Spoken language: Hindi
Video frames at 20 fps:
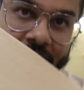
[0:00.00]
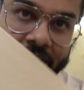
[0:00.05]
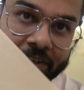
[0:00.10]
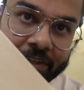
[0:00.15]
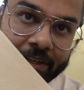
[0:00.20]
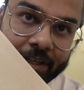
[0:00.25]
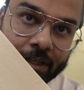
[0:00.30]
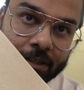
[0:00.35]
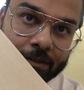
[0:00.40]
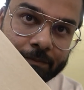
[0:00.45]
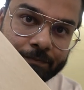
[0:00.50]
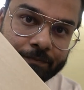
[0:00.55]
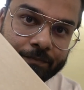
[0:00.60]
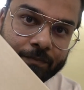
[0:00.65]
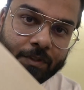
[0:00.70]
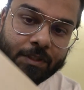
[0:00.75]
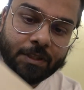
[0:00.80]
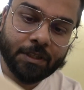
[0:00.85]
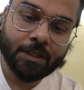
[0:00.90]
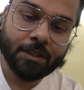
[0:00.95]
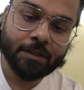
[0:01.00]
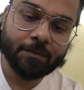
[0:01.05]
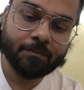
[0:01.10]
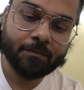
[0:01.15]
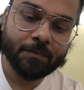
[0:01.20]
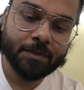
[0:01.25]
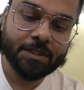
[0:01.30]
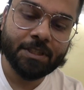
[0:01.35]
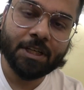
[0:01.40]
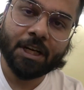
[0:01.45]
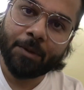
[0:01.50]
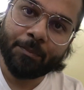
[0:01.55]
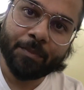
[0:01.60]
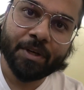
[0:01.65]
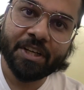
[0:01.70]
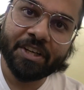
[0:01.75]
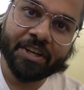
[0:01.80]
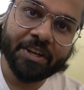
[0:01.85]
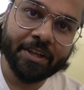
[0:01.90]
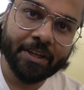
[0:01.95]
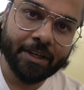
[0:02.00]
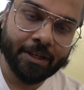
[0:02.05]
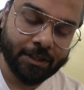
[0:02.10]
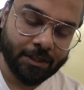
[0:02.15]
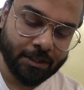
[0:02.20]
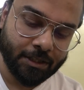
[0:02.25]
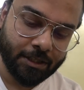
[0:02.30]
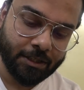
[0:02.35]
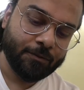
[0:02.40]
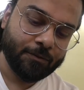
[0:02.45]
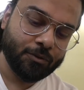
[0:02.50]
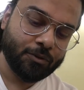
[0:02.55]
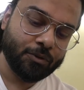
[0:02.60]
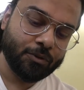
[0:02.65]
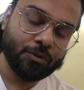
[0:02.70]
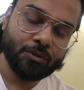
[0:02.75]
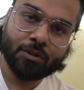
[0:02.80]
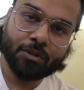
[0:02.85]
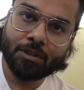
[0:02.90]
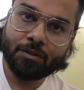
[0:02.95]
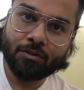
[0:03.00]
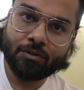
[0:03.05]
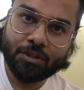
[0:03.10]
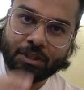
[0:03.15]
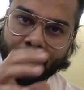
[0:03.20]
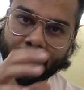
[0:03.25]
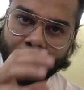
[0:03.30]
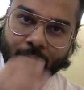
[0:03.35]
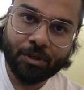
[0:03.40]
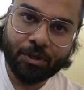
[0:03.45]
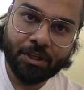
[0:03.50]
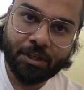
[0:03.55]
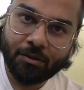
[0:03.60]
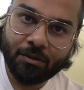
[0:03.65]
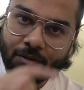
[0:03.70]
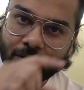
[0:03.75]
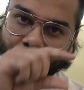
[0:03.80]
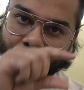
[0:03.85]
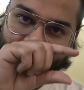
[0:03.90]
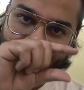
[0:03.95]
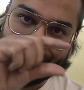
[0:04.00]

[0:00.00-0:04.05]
कीड़ियाँ ठीक है इसका नाम मैंने कीड़ियाँ रख लिया वो छोटे छोटे जो शक्ल बनेगी ना उसकी